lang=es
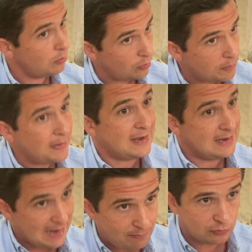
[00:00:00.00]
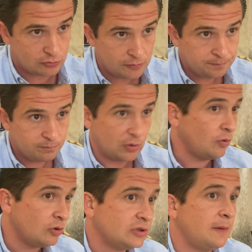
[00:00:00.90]
lo imaginamos, pero
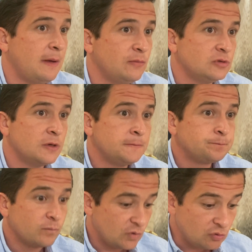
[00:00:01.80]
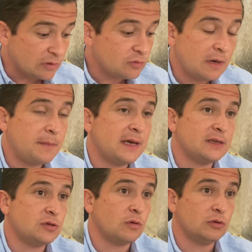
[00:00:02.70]
no lo sabemos no es una
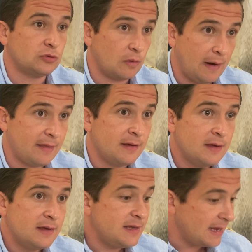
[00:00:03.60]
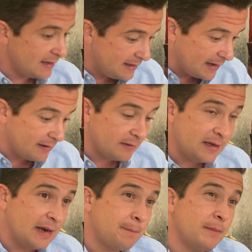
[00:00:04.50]
migración controlada. Y,
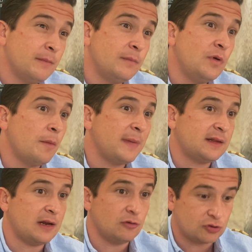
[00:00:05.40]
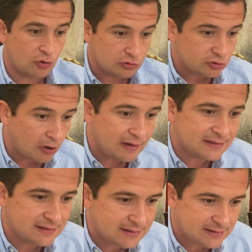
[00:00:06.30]
al, no meter los controles
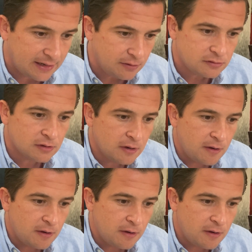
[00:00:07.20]
necesarios,